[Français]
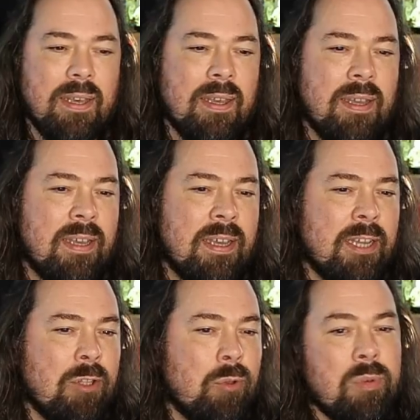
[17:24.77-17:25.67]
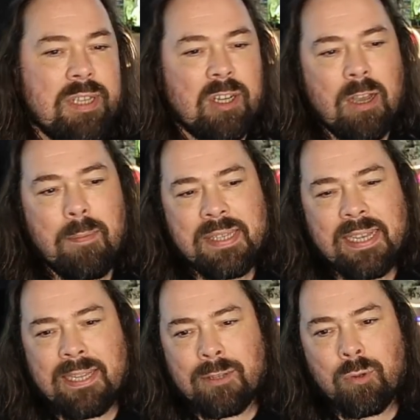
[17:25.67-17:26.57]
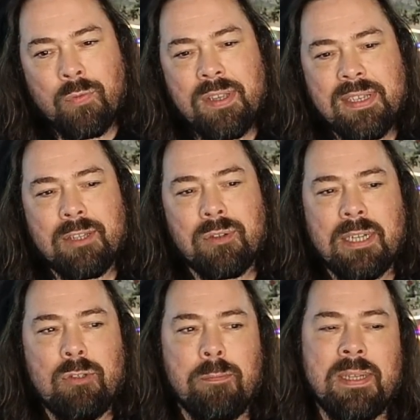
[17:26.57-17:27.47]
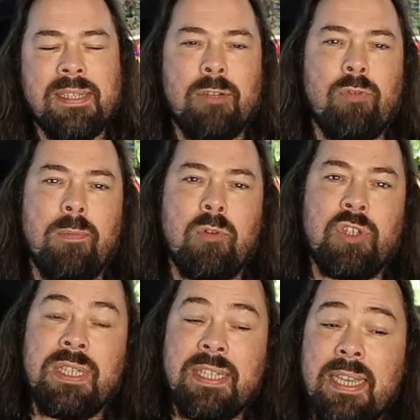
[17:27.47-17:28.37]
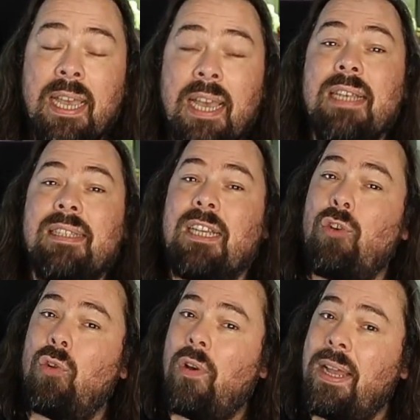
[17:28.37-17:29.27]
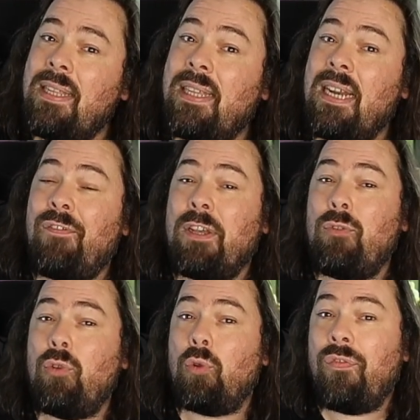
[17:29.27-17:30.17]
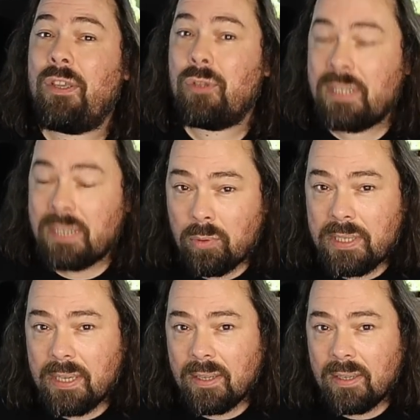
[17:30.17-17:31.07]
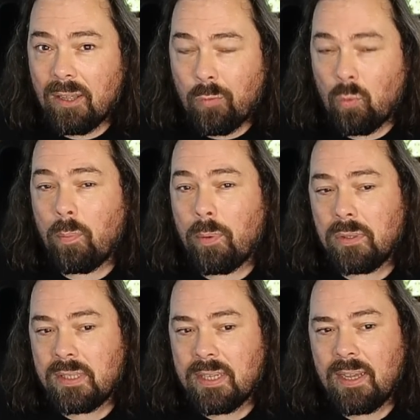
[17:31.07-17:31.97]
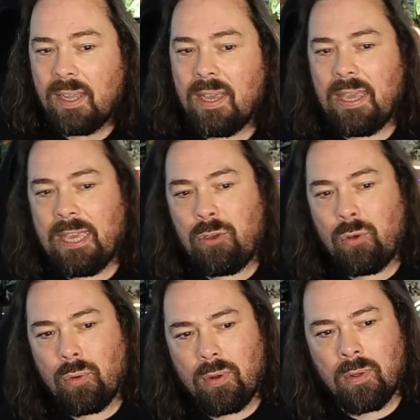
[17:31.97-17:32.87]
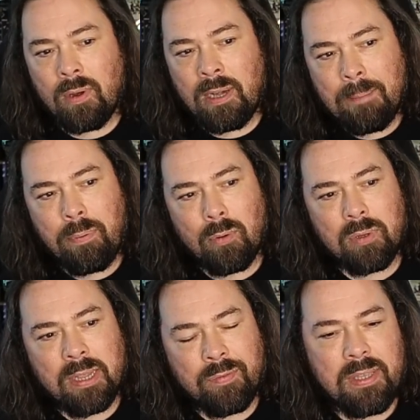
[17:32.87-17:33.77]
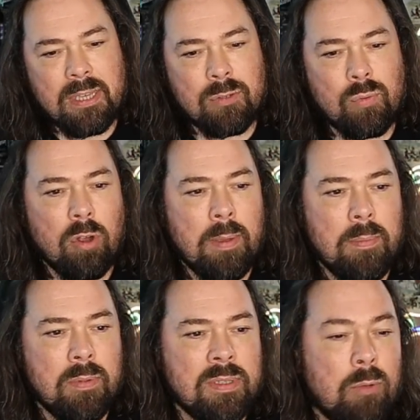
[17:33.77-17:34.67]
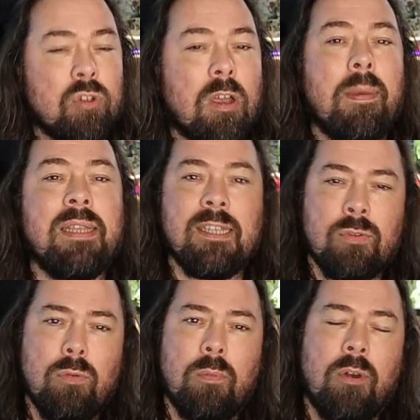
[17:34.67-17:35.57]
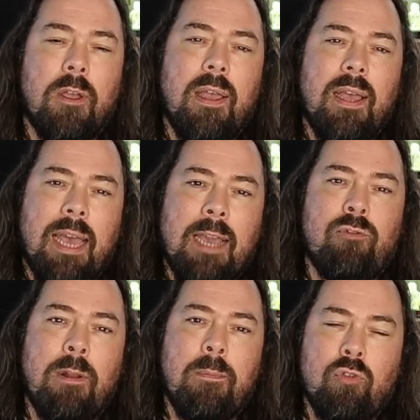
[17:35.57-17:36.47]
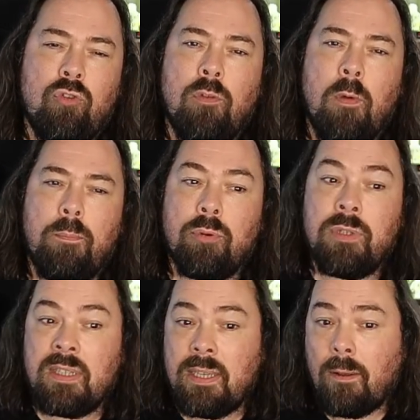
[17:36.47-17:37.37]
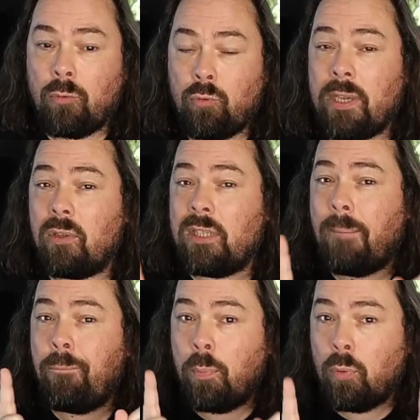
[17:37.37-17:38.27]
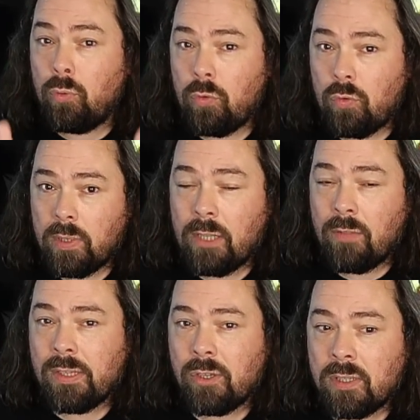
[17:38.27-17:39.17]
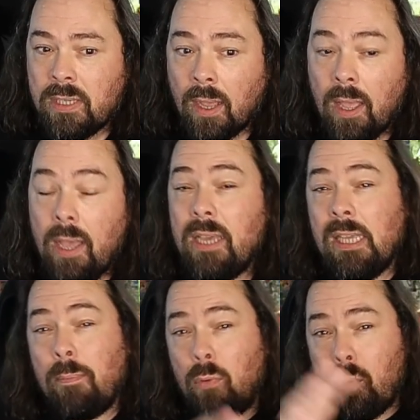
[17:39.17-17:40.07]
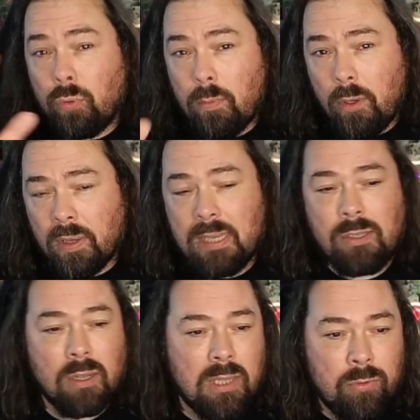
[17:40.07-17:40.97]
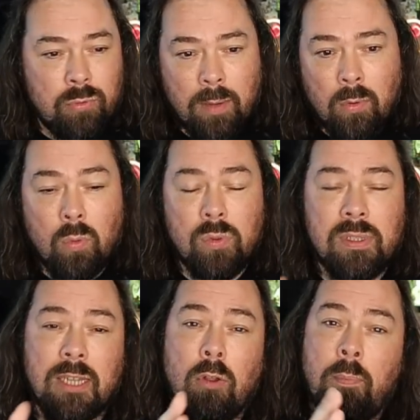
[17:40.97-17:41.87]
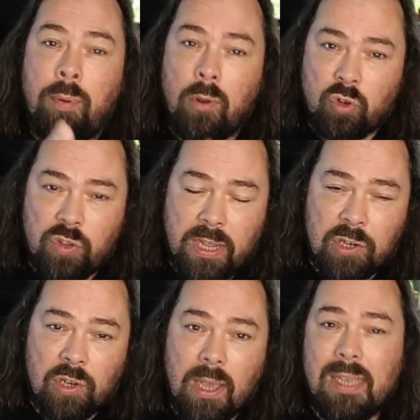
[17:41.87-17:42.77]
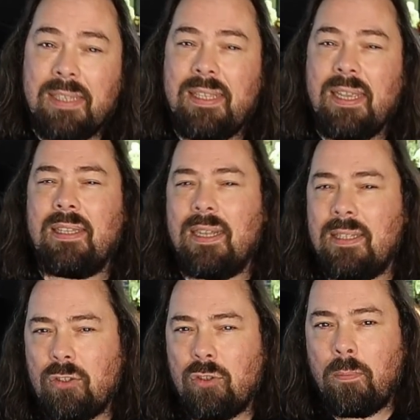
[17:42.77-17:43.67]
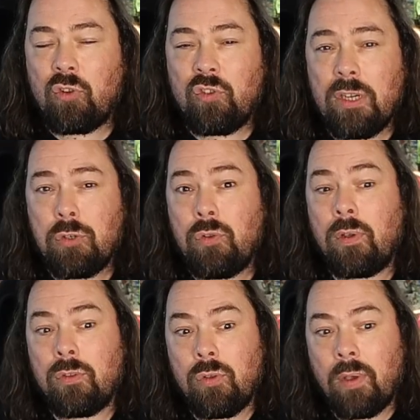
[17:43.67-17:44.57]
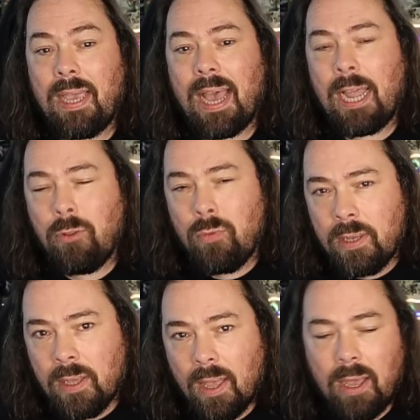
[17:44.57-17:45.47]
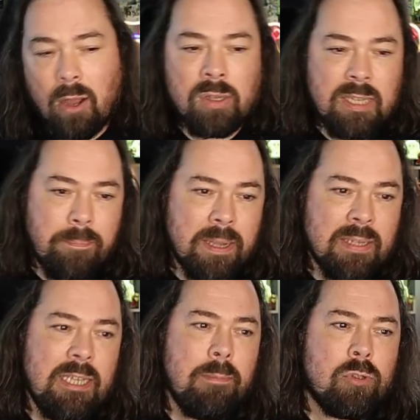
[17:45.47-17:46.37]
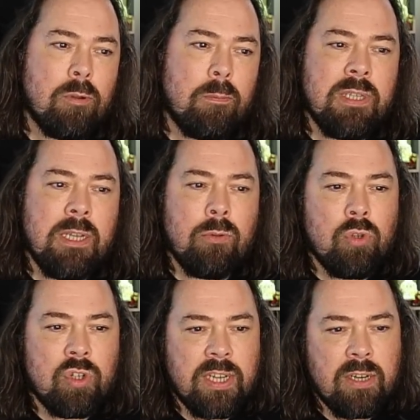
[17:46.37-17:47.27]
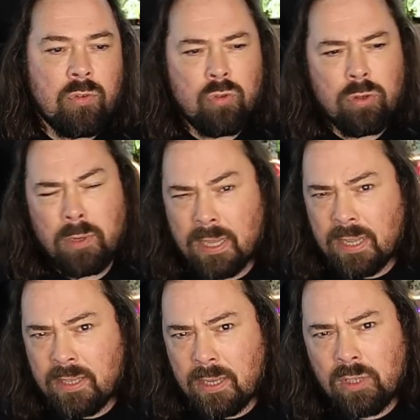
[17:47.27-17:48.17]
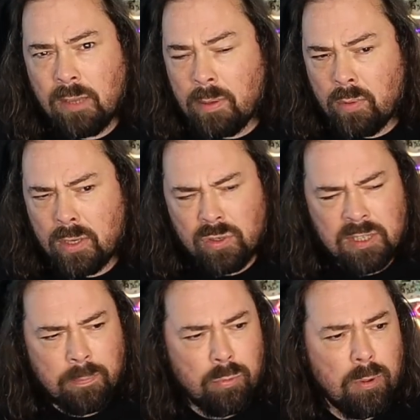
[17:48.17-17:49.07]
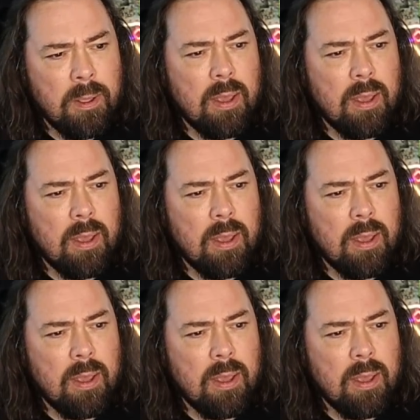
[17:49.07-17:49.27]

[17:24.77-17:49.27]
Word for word: Euh, donc c'est quand même assez catastrophique ce qui est en train de se passer actuellement chez Disney, sachant qu'en réalité, la facture ne fait que s'alourdir, Il hein. faut comprendre ça, et que euh, les plans d'avenir sont quand même, s'annoncent quand même assez sombres actuellement justement pour Disney, en tous les cas en termes de production qui devrait sortir. Il y a beaucoup de rumeurs qui sortent actuellement concernant Blanche-Neige. Certains disent que Blanche-Neige serait annulée. Alors c'est parti, me semble-t-il, d'une chaîne justement canadienne ou québécoise, je ne sais plus.